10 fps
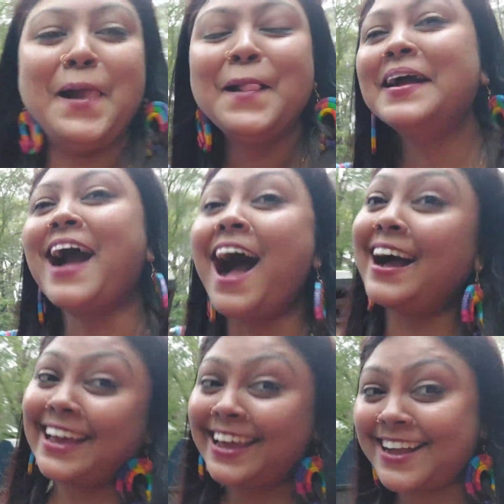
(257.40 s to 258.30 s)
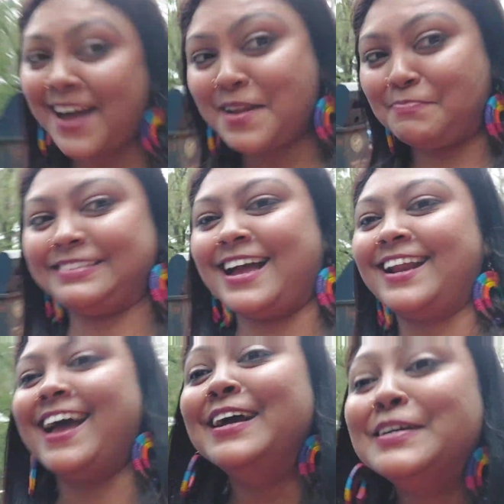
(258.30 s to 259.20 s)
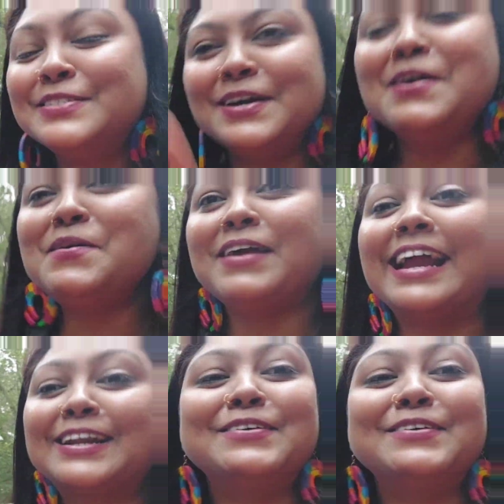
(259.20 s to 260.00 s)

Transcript: खा के ही खाना पचाना है वेट